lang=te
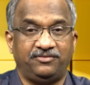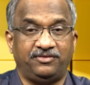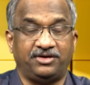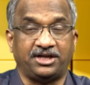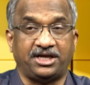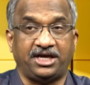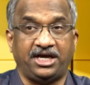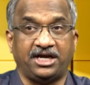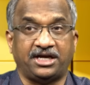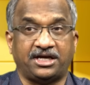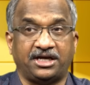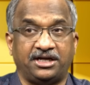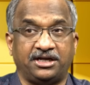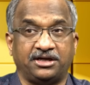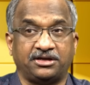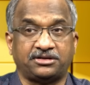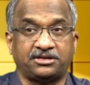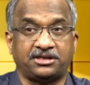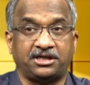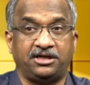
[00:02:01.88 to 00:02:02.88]

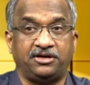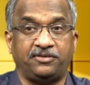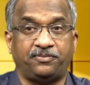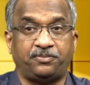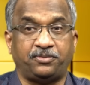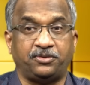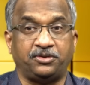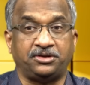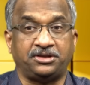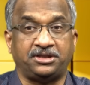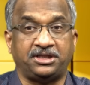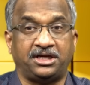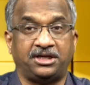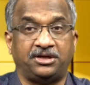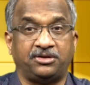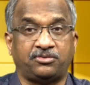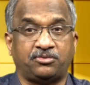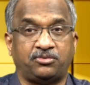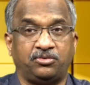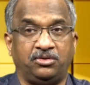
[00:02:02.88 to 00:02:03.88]
వర్గీకరణకు తాను పూర్తి
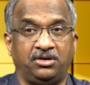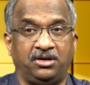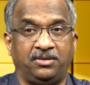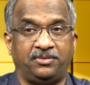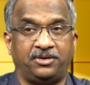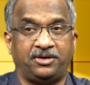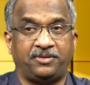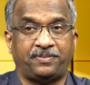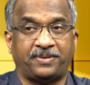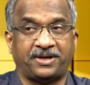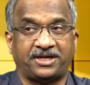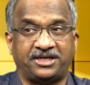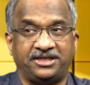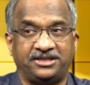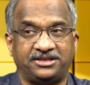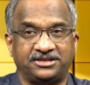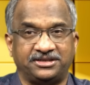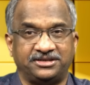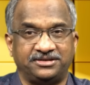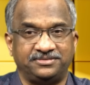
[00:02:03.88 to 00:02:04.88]
అనుకూలమని
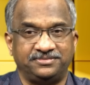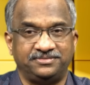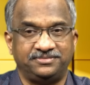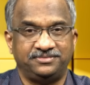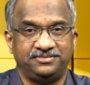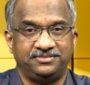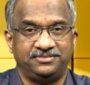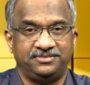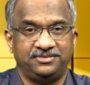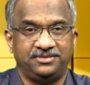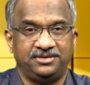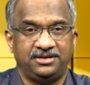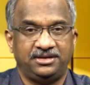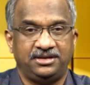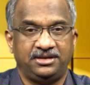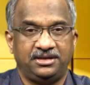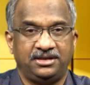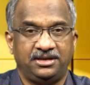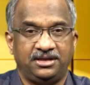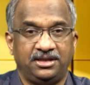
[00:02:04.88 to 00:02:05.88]
ప్రకటించారు
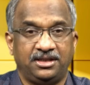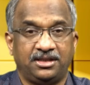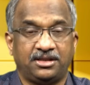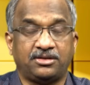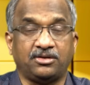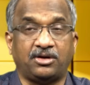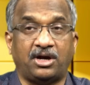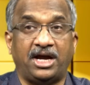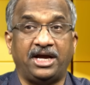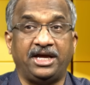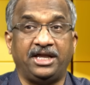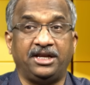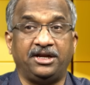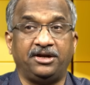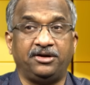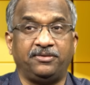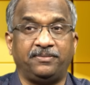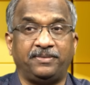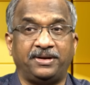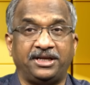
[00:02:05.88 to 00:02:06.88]
సో
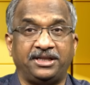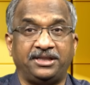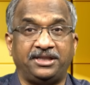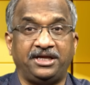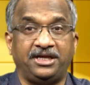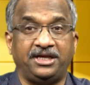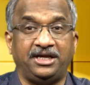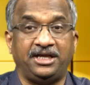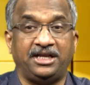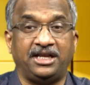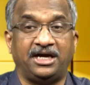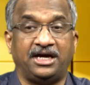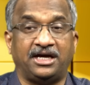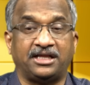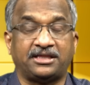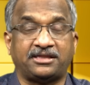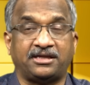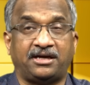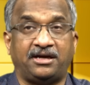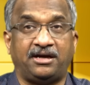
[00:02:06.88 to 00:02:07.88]
ఆయనను మరిది ఇలా
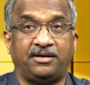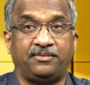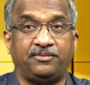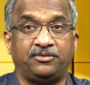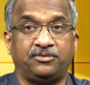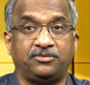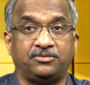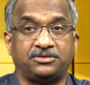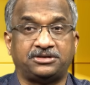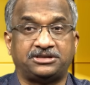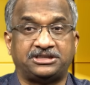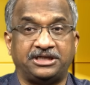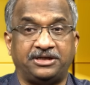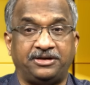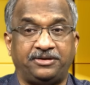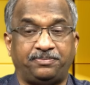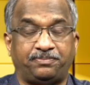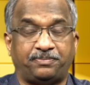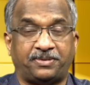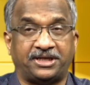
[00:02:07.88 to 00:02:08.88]
తాము
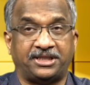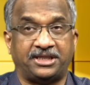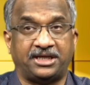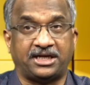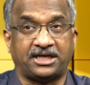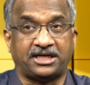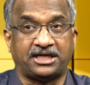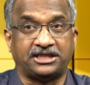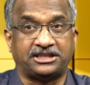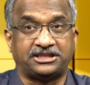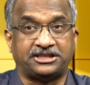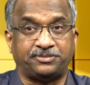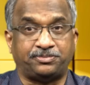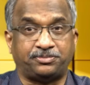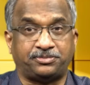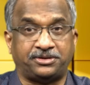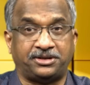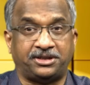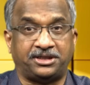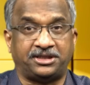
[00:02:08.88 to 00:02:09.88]
ఇప్పటిదాకా
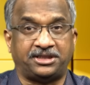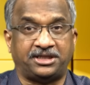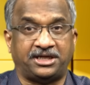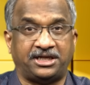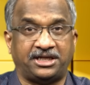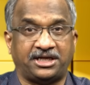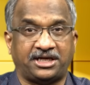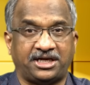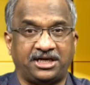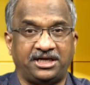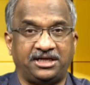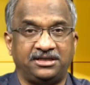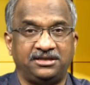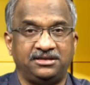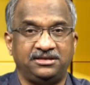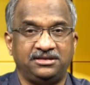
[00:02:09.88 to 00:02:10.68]
చెప్తున్న దానికి